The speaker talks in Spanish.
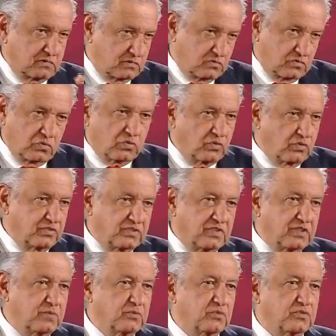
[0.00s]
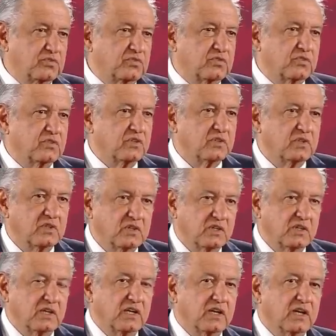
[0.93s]
No coincidimos
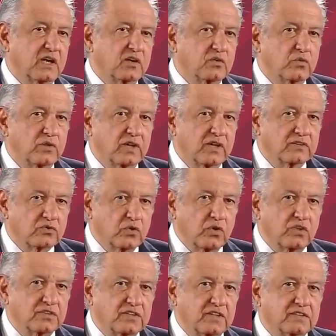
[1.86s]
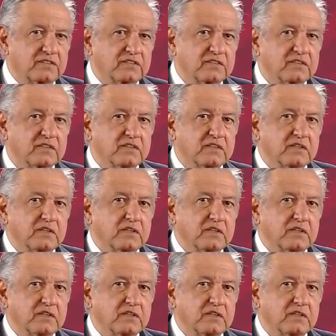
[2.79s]
en algunas cosas,